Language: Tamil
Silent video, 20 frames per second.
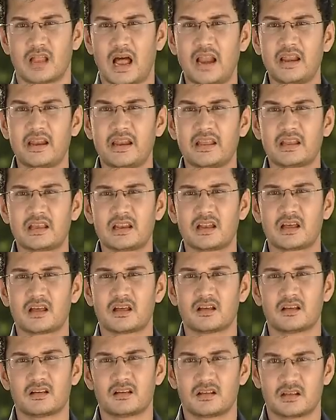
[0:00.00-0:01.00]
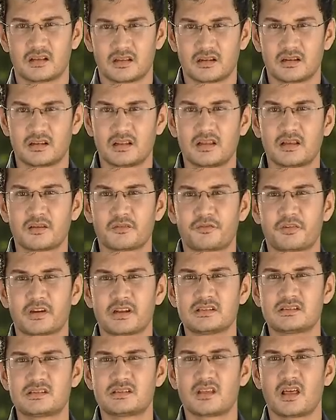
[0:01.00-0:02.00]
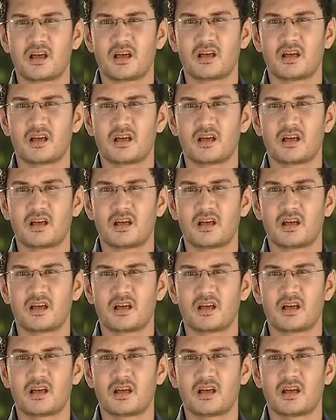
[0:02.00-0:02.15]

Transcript: நான் நினைக்கல எல்லாம் என் ஃப்ரெண்ட்ஸ்